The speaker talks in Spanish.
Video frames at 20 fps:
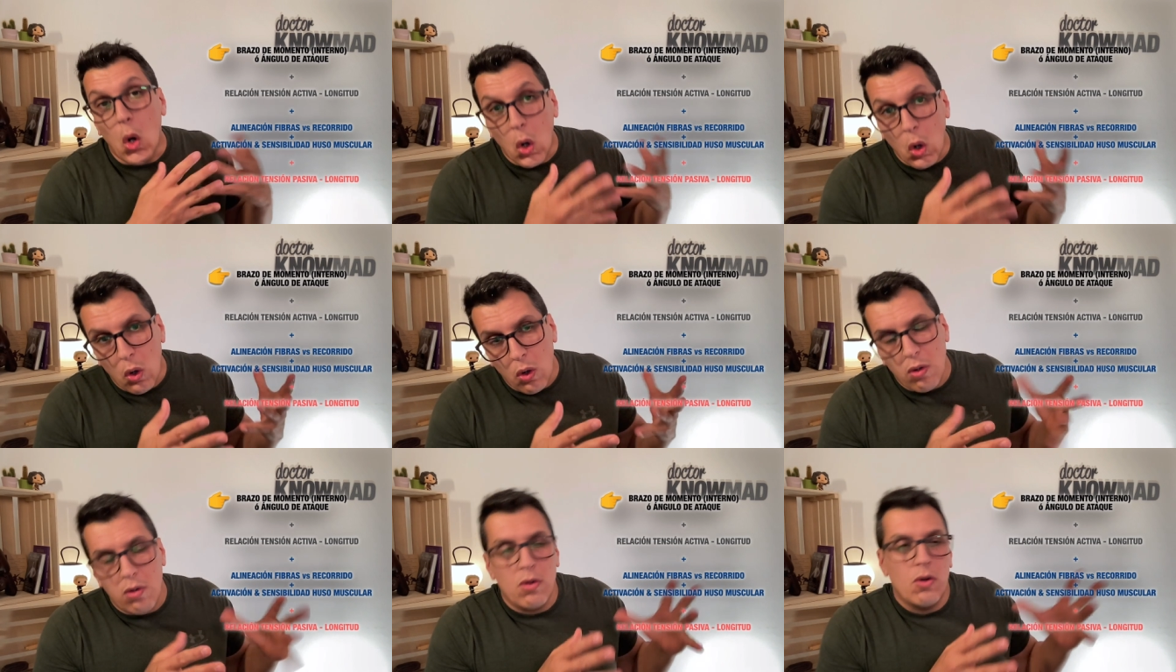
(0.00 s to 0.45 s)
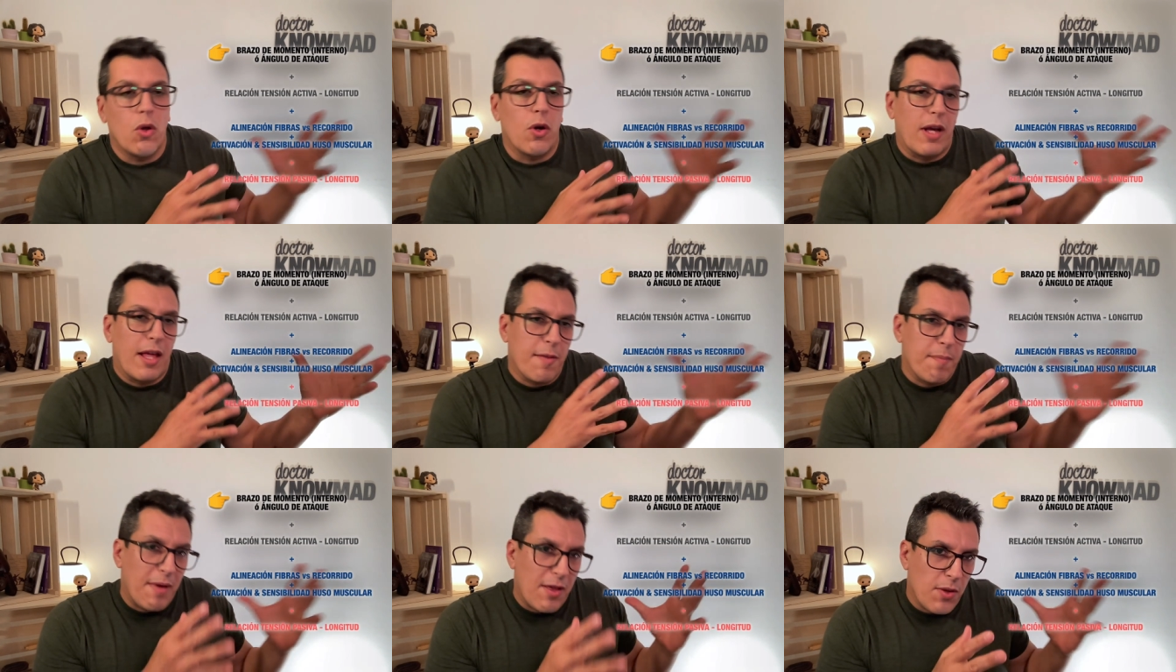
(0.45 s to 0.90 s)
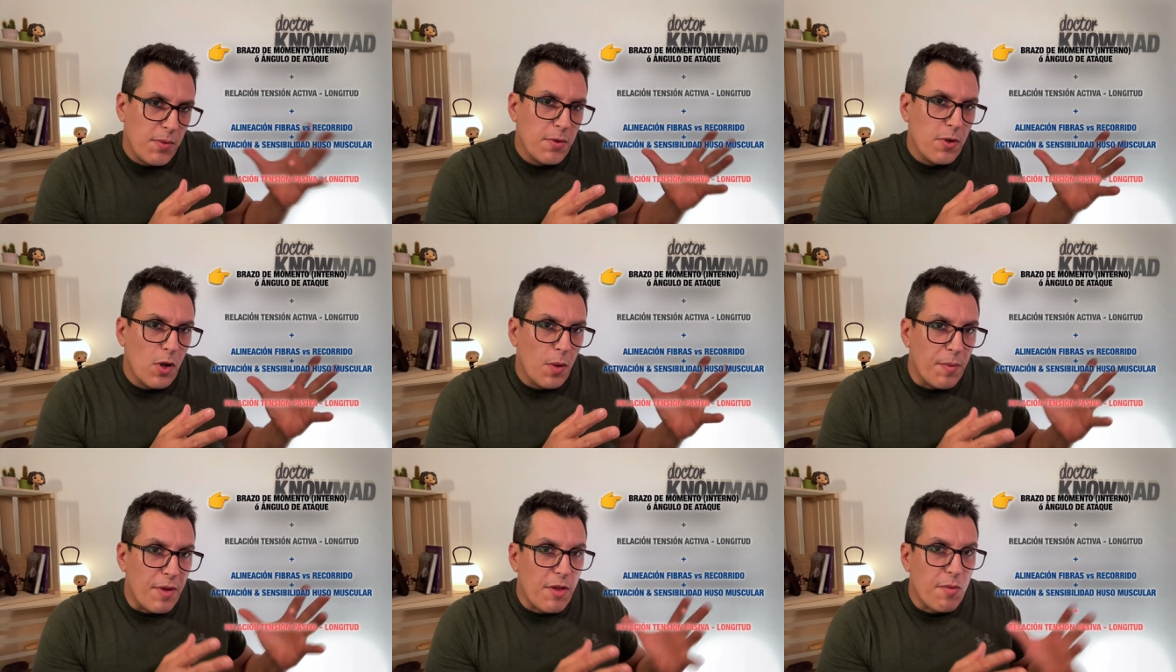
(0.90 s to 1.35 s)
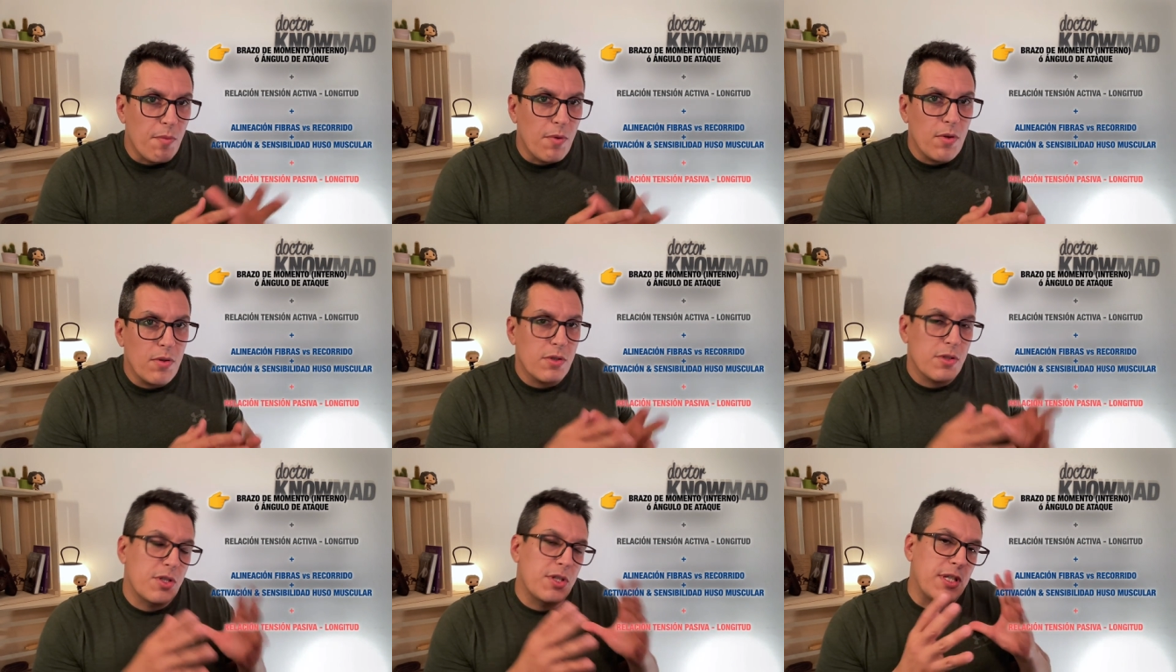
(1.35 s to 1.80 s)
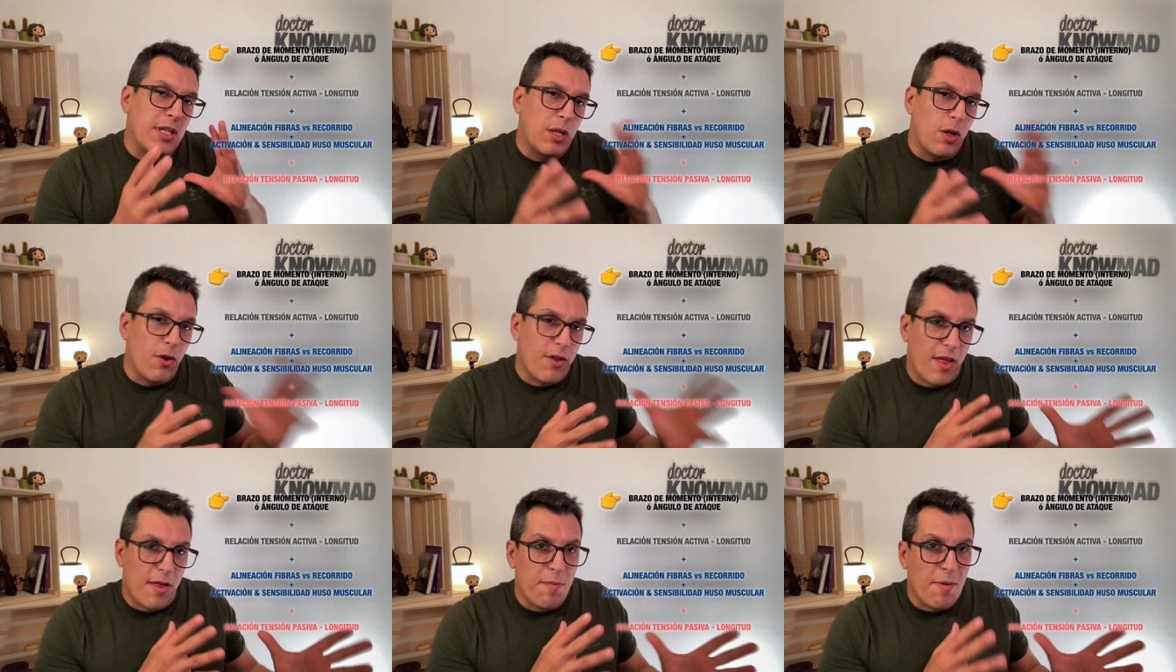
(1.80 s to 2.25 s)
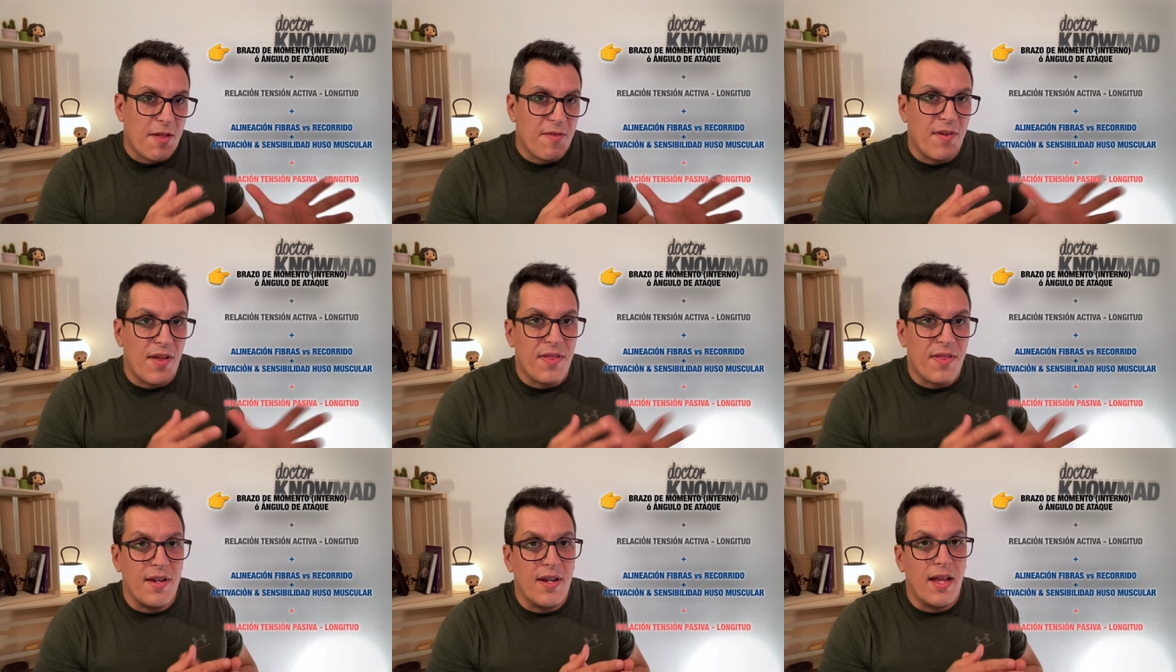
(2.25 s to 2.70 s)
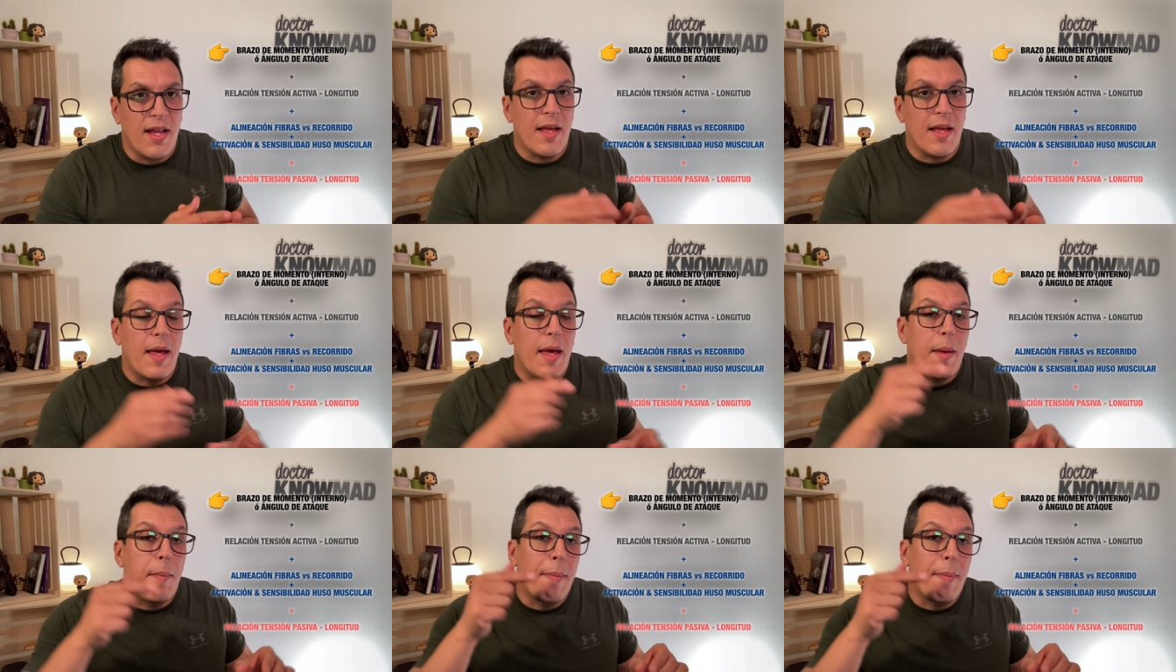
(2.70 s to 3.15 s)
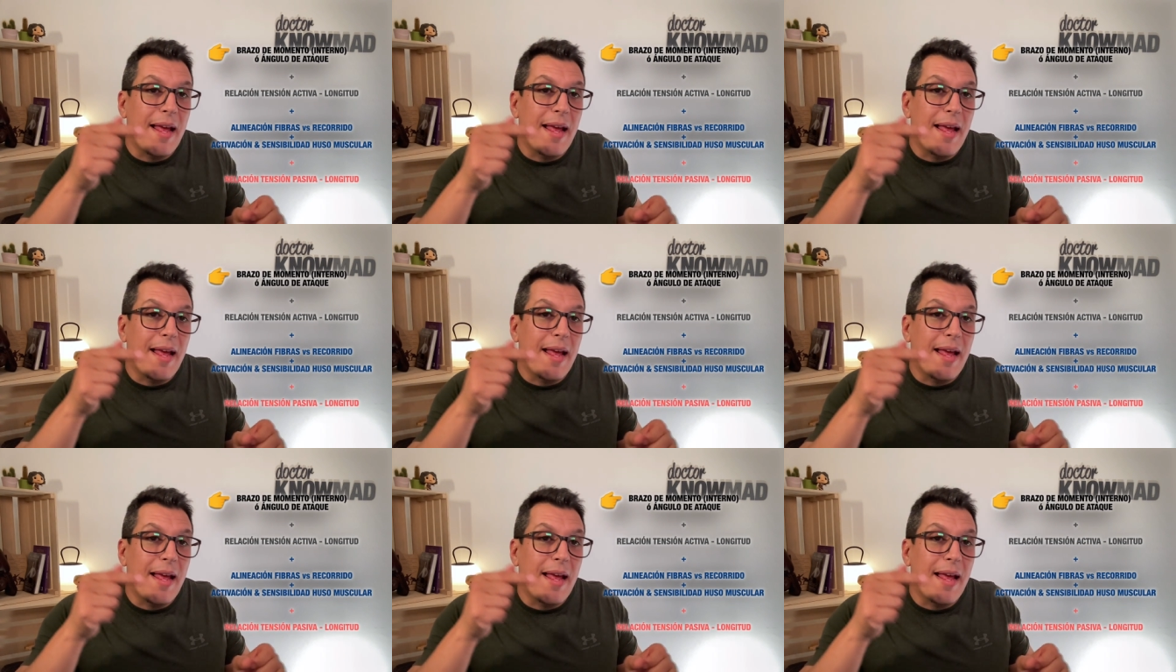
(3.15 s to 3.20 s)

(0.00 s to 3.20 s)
o lo que es más o menos lo mismo, si nos es más fácil eh,